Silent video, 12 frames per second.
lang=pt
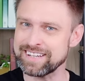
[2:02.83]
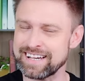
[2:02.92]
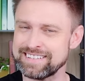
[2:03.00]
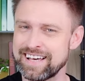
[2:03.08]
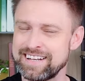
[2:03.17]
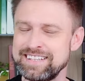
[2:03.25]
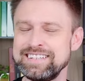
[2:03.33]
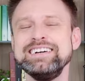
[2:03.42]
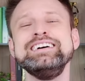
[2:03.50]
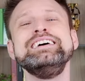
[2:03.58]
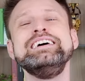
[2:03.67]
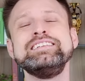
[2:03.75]
Catarina,
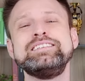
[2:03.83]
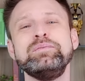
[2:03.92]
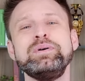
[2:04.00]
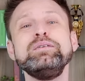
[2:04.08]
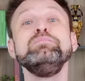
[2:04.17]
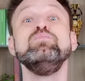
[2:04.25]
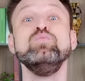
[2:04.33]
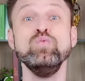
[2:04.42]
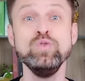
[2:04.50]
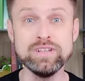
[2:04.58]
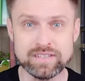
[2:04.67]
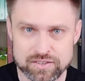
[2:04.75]
também
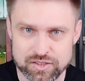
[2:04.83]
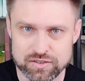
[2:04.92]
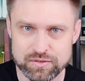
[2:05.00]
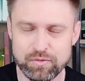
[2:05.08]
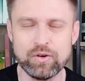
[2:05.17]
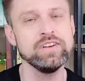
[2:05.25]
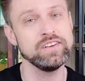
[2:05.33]
muita gente foi,